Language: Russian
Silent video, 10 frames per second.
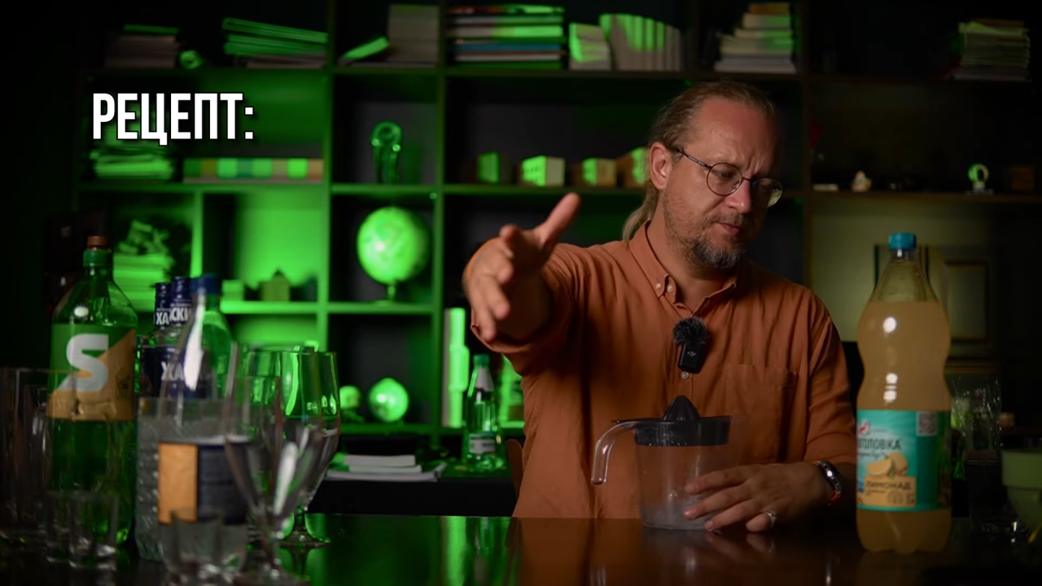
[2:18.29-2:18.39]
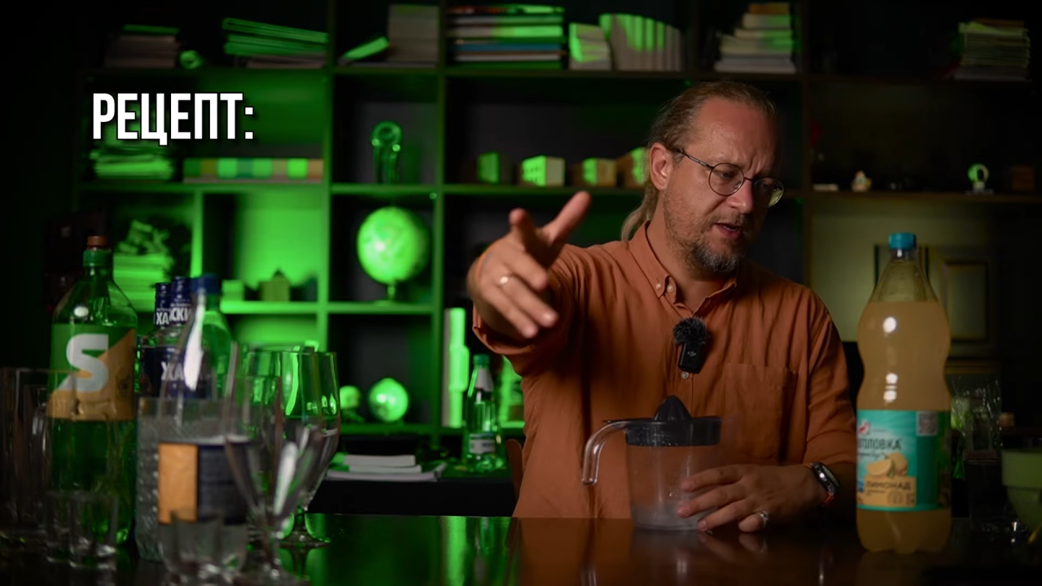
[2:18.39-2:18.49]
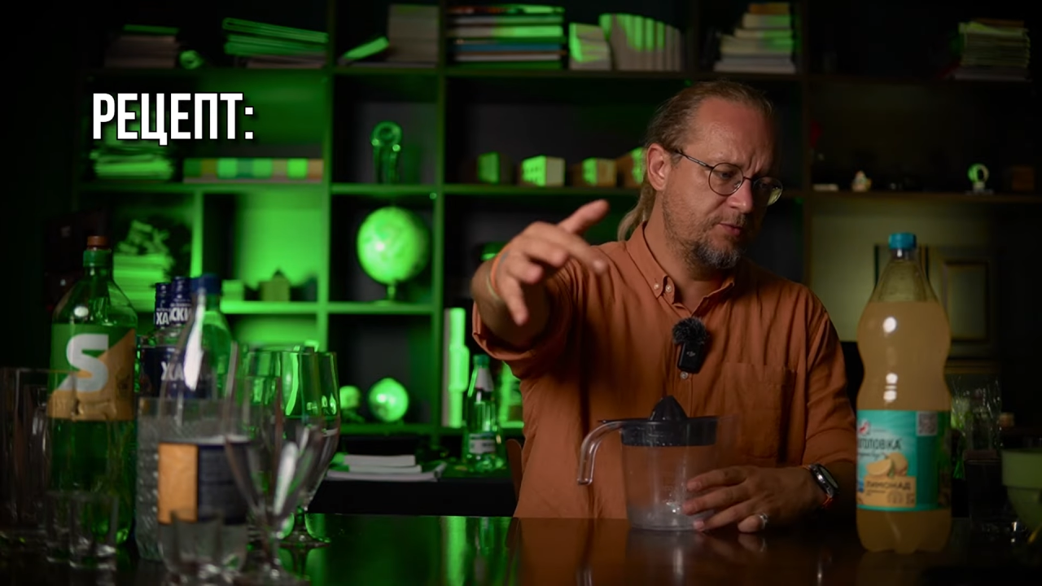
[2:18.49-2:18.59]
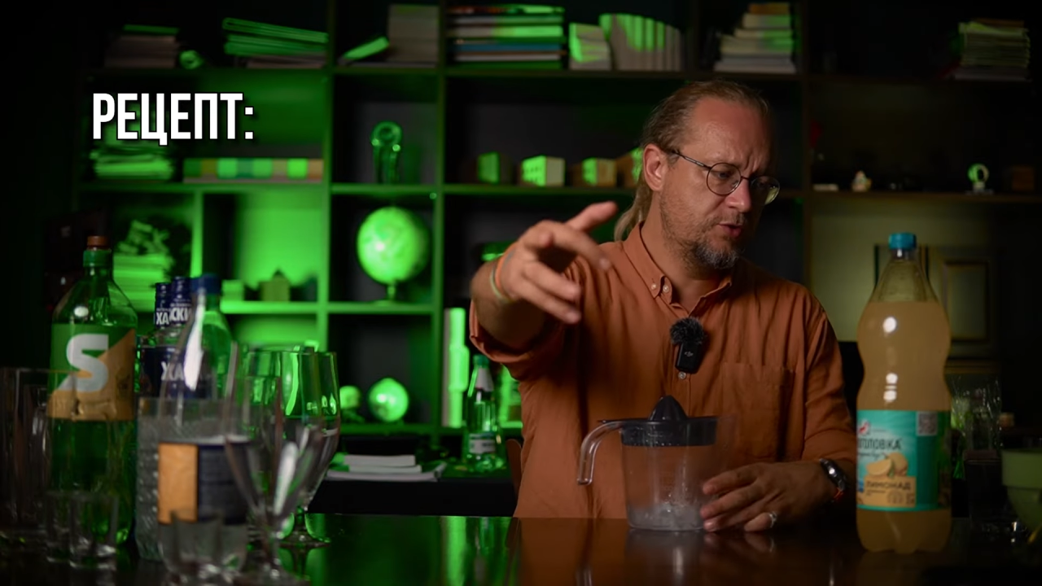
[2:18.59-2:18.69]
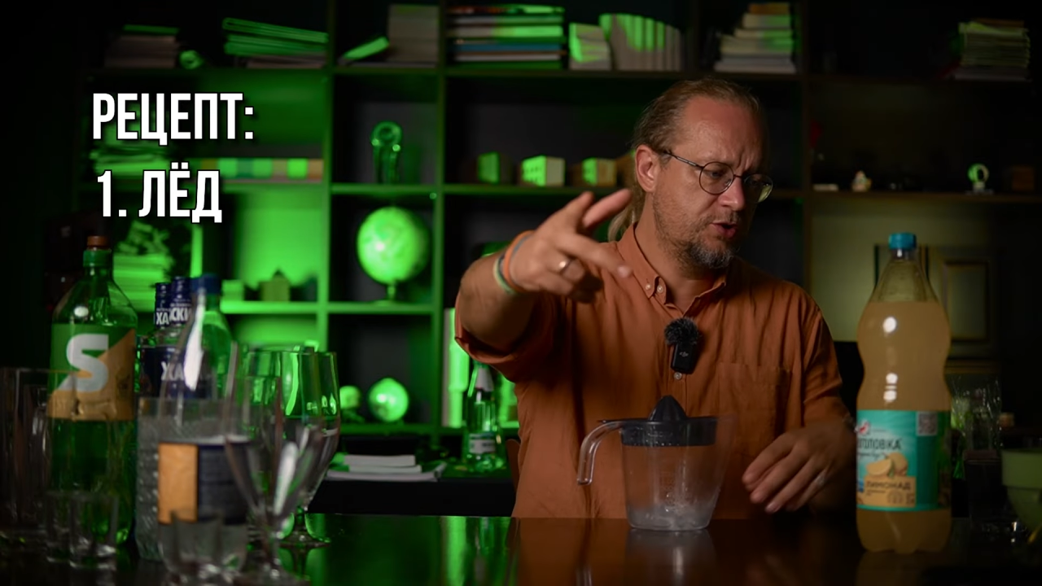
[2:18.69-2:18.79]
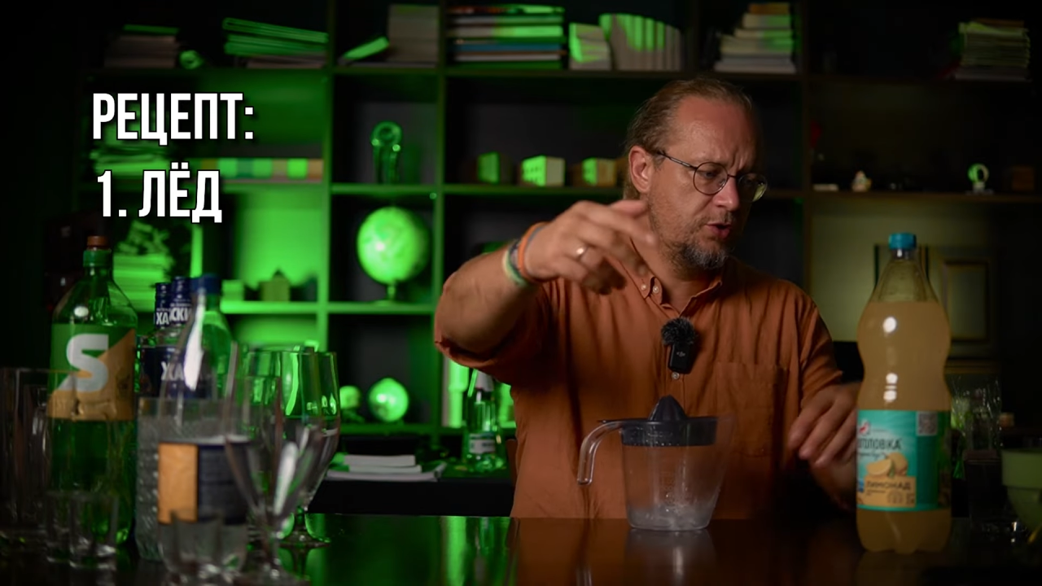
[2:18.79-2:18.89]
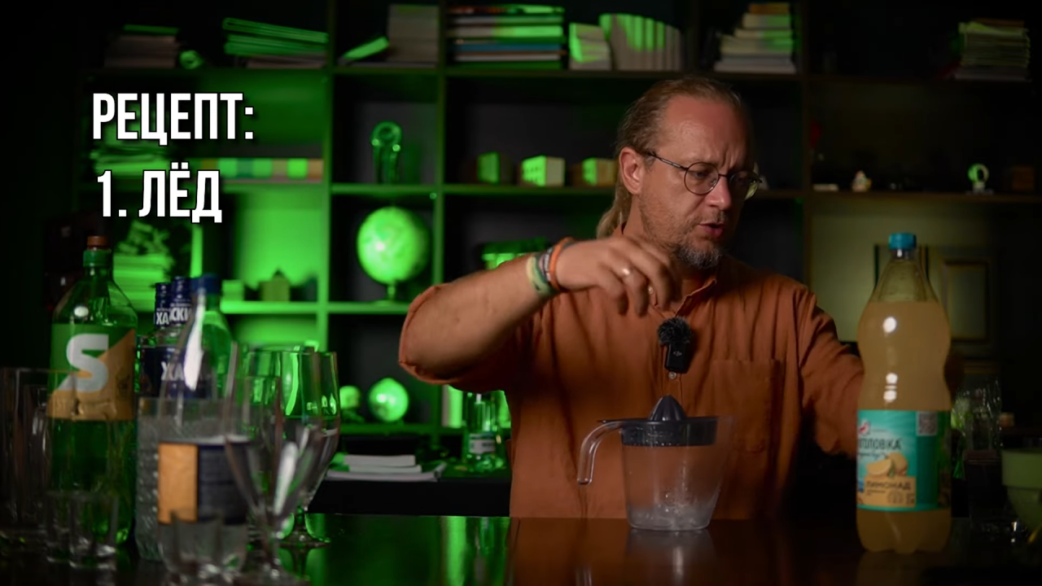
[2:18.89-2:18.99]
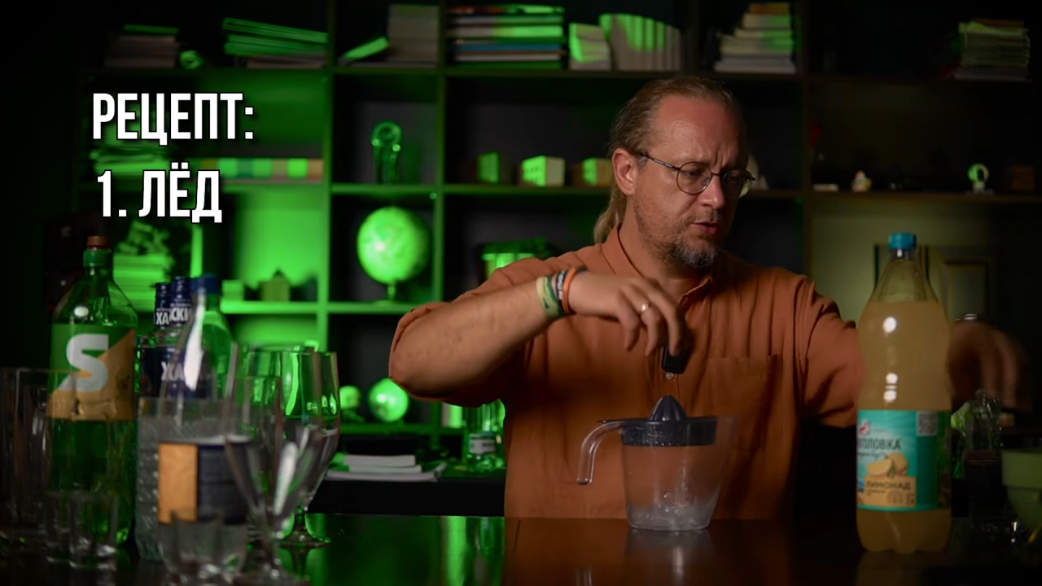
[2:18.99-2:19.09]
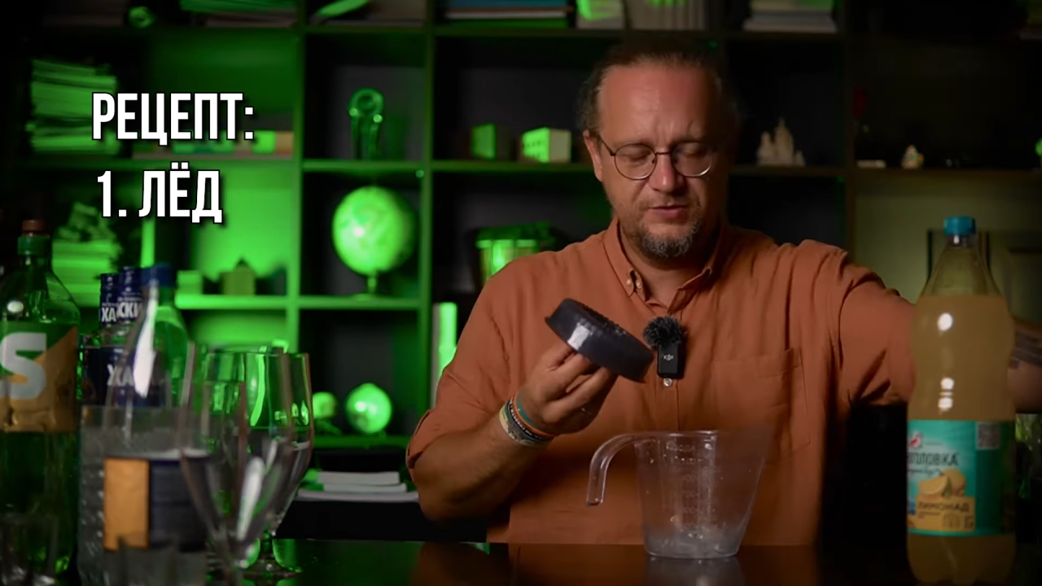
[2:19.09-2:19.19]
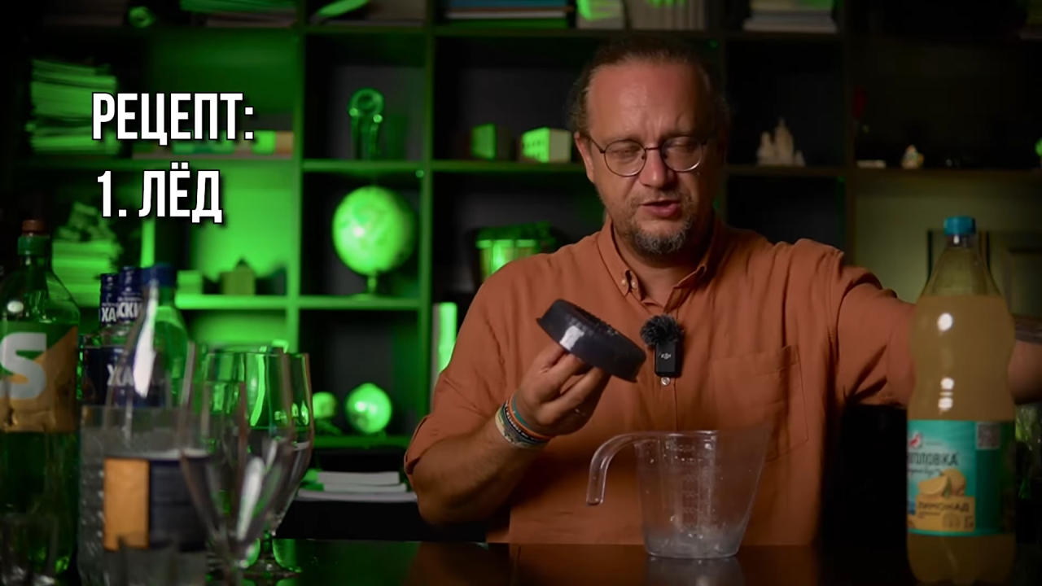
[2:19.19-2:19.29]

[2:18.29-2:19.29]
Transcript: Нам нужен лед,